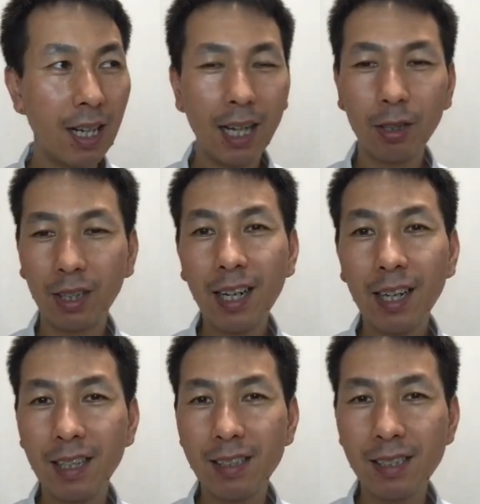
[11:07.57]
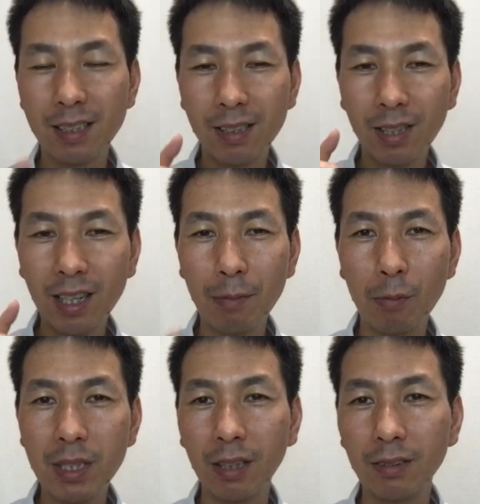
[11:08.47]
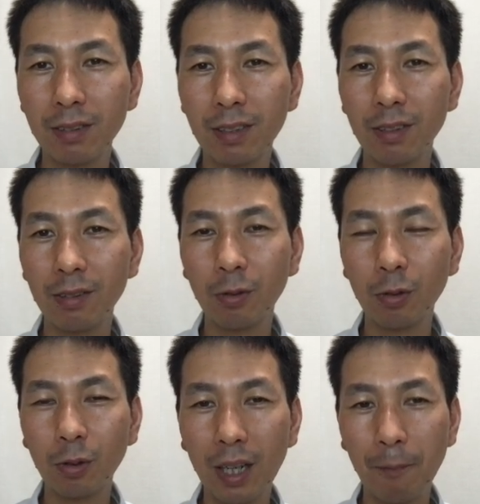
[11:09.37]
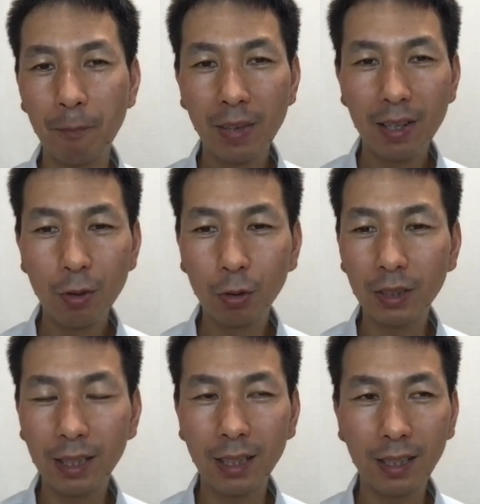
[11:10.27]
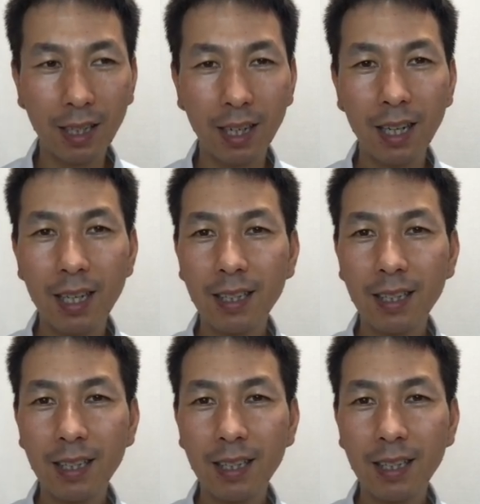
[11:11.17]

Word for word: あとだらだらついテレビを見ちゃうっていうことが良くないんだったら、